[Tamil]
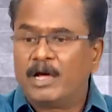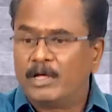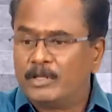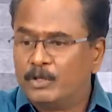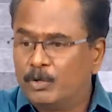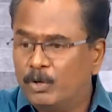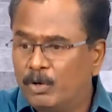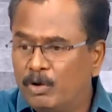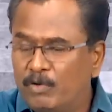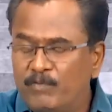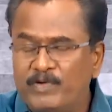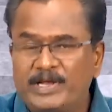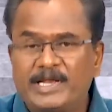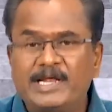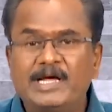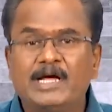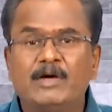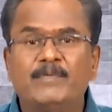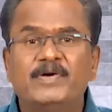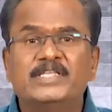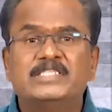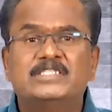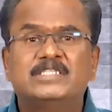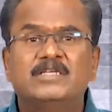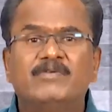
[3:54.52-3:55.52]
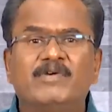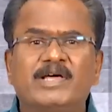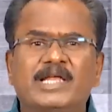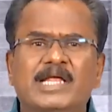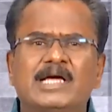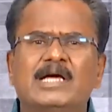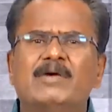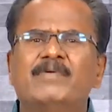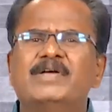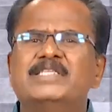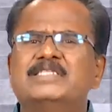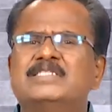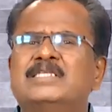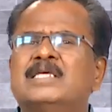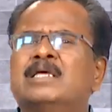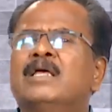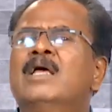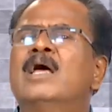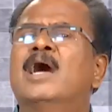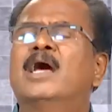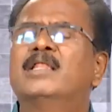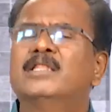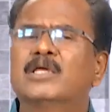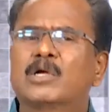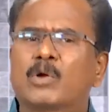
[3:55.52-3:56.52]
அதோ விறக வச்சு விறக வச்சு
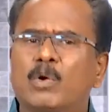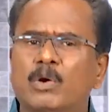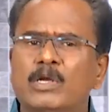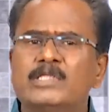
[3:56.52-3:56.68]
அந்த